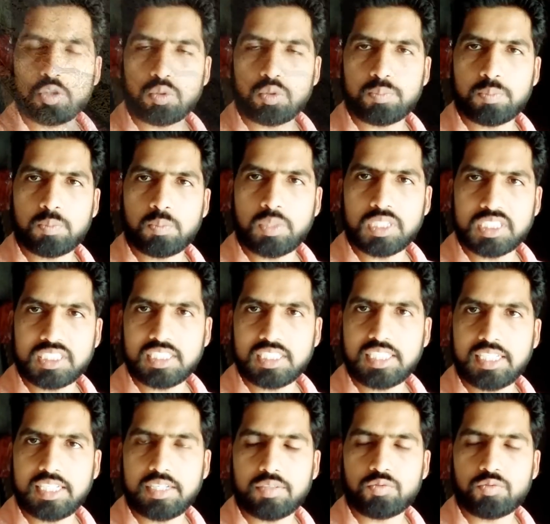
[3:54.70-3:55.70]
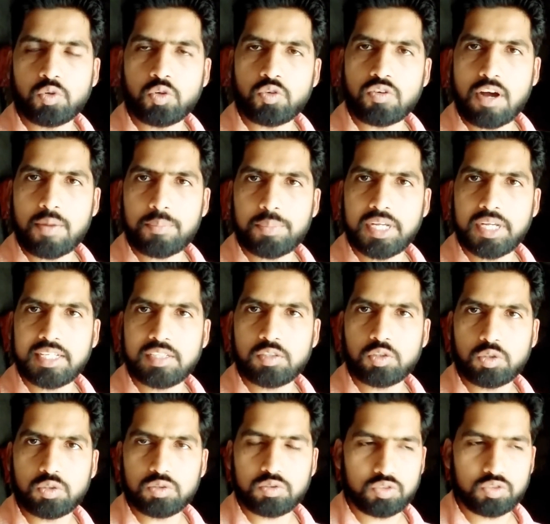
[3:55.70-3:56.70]
जो बच्चे थे वो वहां पे
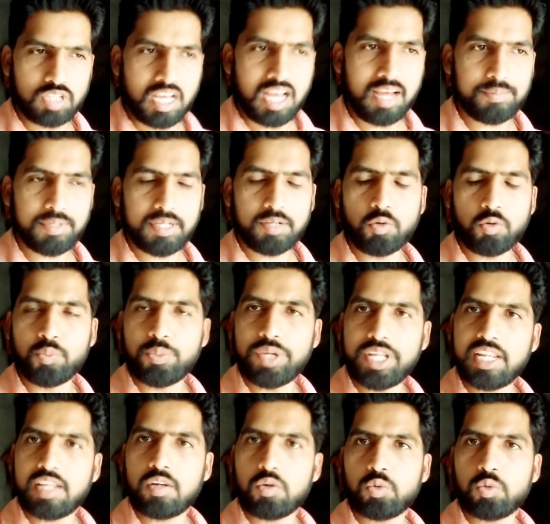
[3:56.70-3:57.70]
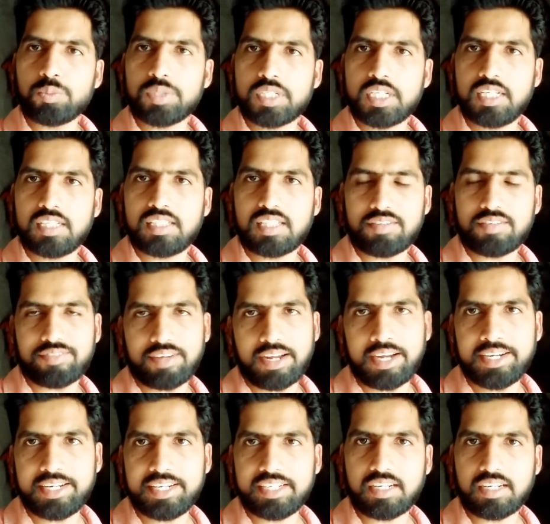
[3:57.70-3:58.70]
जो सांप है वो मेरे रूम की तरफ
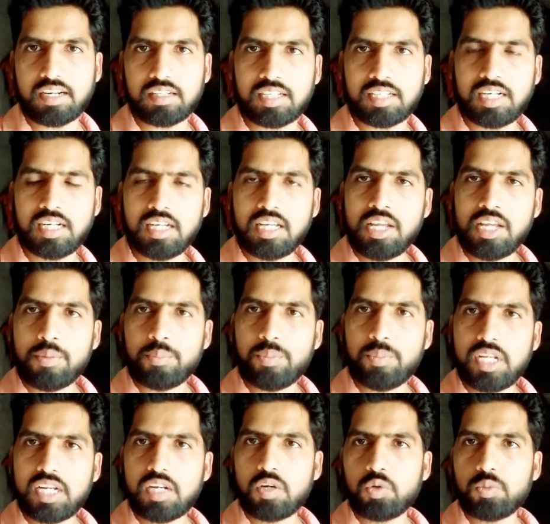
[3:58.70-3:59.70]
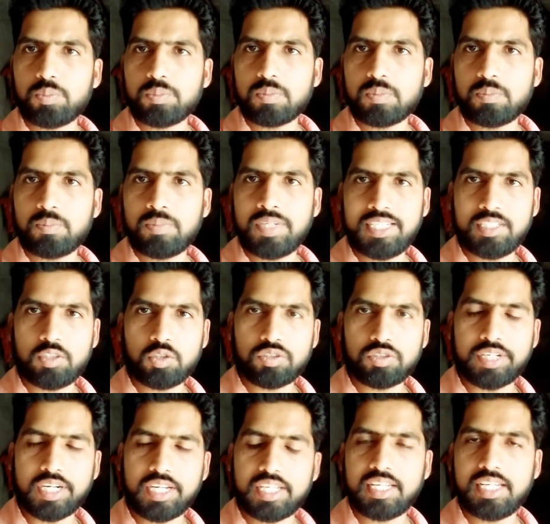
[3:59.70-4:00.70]
एंट्री कर रहा था मेरे रूम में जो
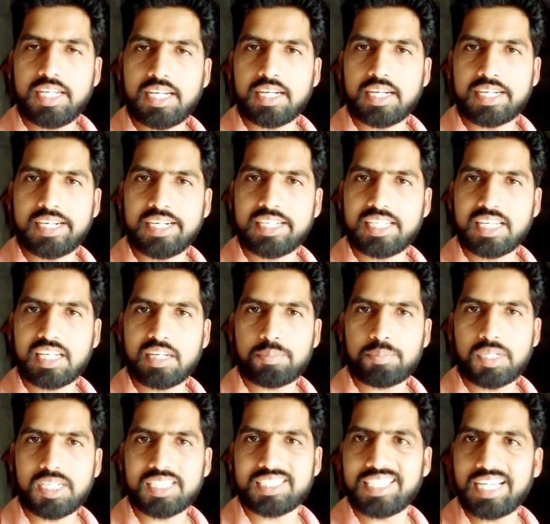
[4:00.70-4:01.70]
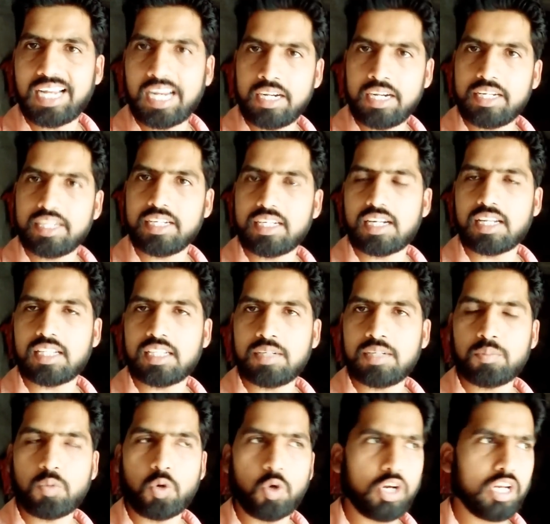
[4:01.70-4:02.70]
खिड़की है खिड़की के पास एंट्री कर रहा
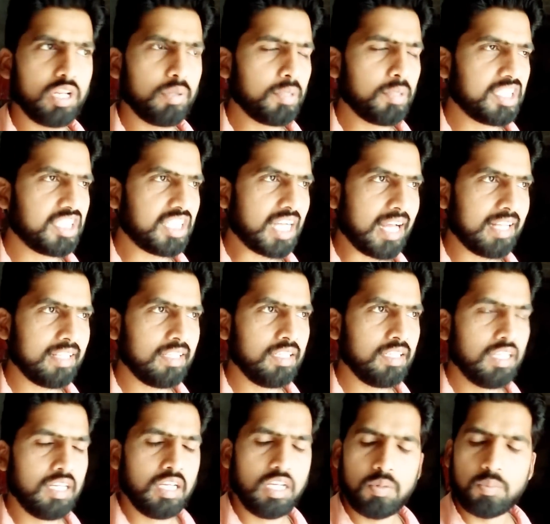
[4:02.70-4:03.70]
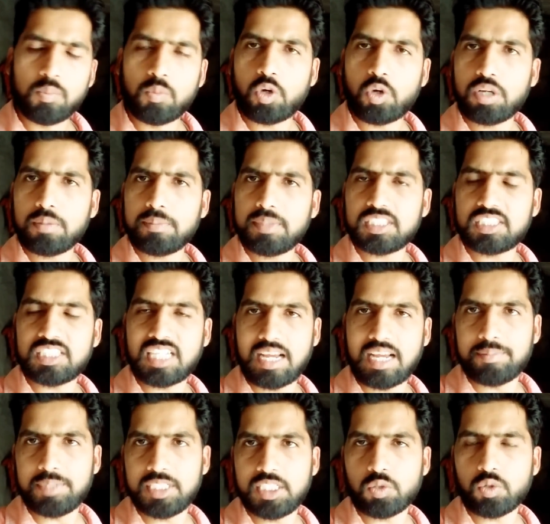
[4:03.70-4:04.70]
था मॉर्निंग में शायद मॉर्निंग में
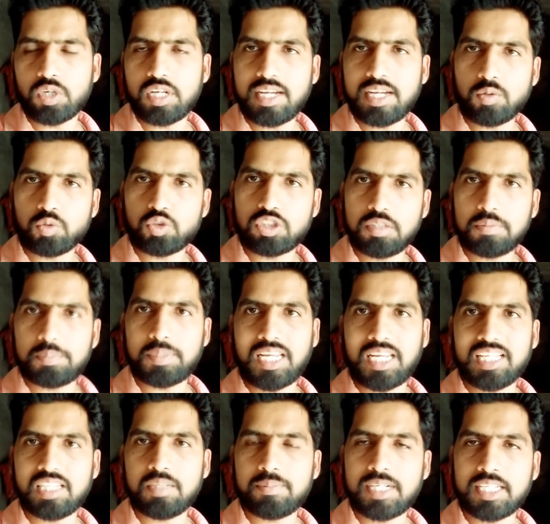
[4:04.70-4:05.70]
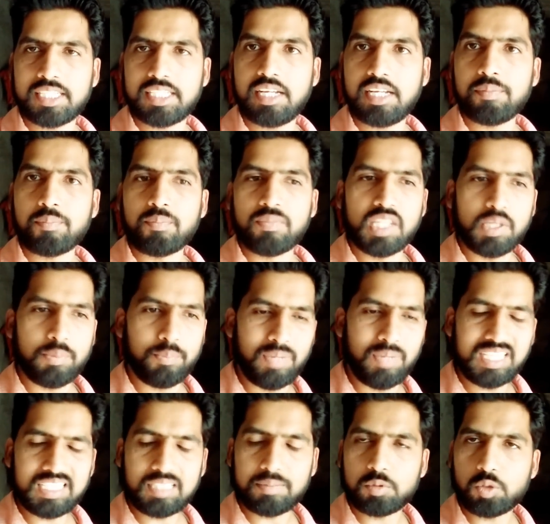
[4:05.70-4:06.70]
छह बजे होंगे या उससे पहले की बात है
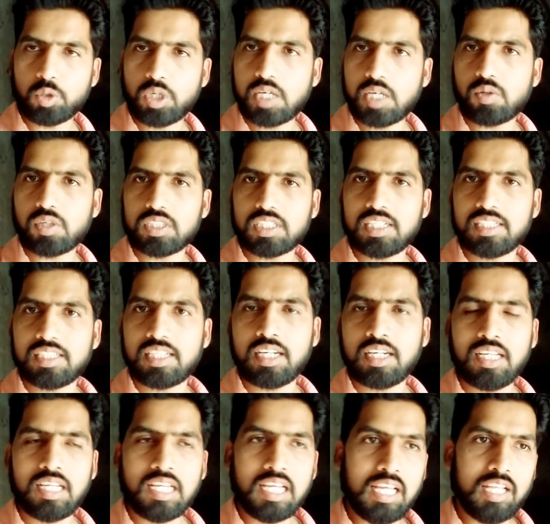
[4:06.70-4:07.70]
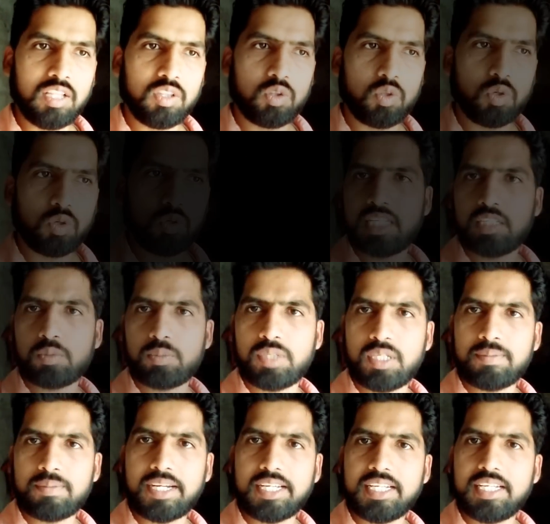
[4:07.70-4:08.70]
मैं तब सोया हुआ था अंदर तो जो
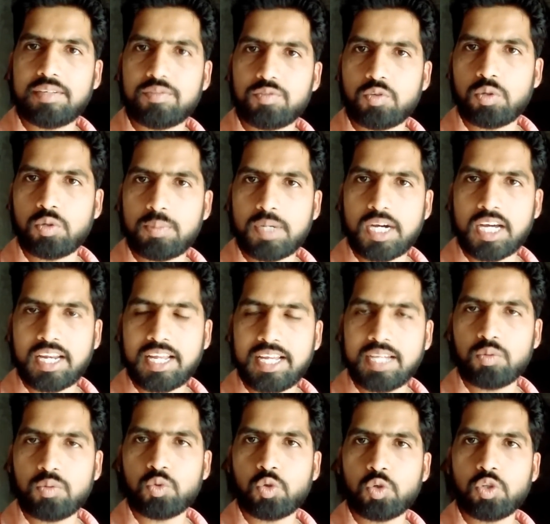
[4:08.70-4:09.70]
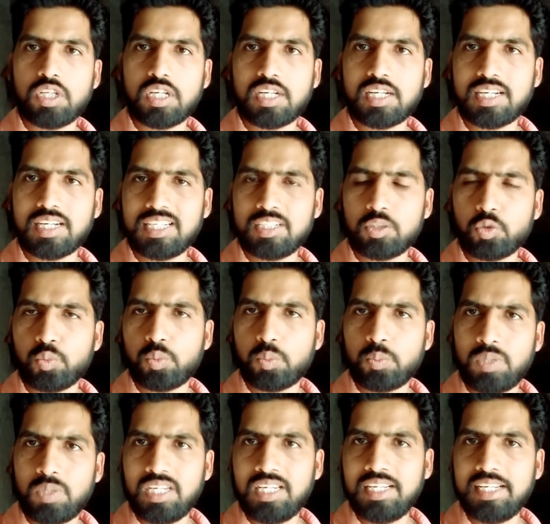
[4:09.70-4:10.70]
बड़े भाई हैं वो बाहर आए उन्होंने देखा कि जो
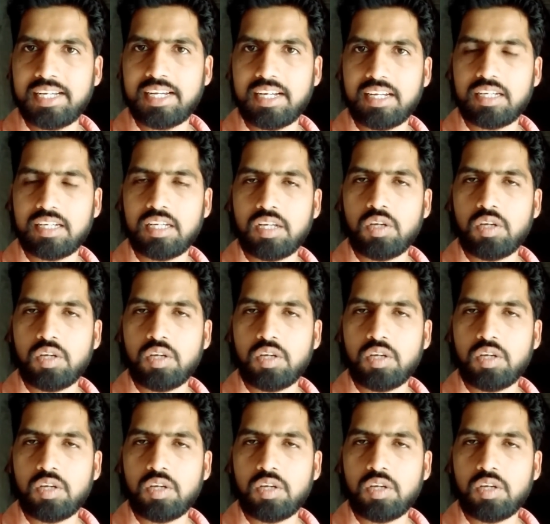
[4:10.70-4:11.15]
बिल्ली है